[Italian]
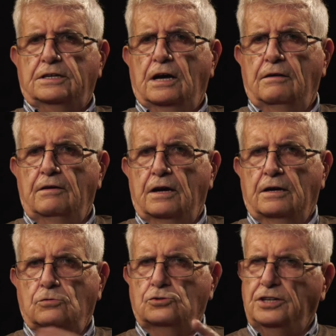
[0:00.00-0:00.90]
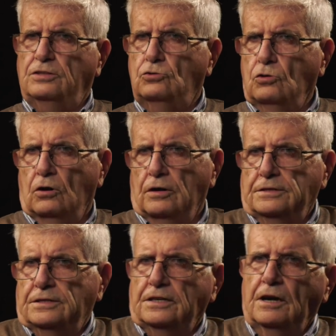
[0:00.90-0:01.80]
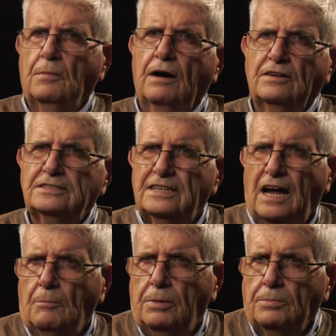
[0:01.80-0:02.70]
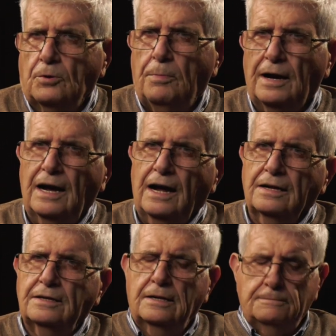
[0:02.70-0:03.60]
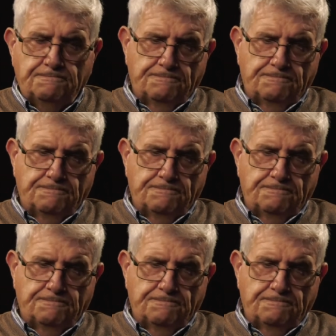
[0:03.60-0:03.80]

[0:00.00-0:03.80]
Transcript: erano settori, si chiamava stampa e propaganda,